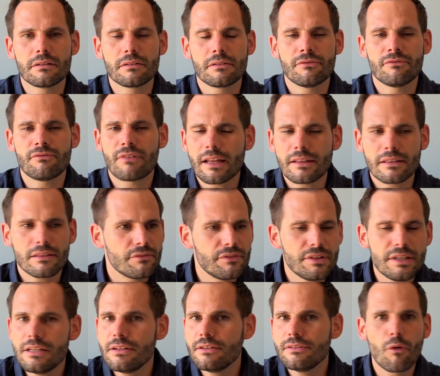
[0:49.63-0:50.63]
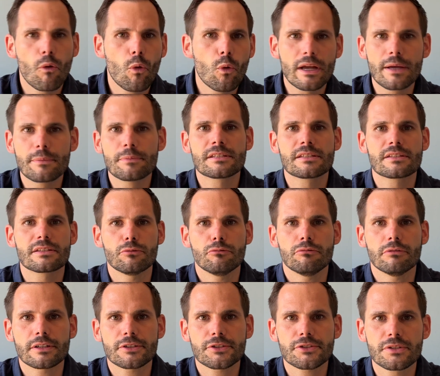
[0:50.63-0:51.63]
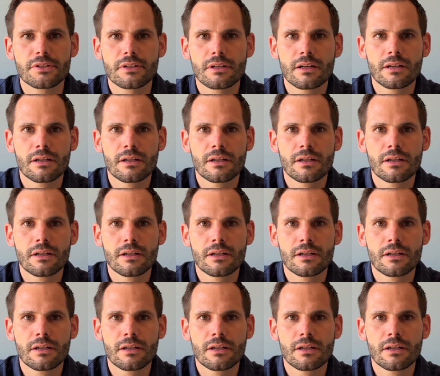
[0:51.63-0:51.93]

Wann, wie, wo gibt es sowas?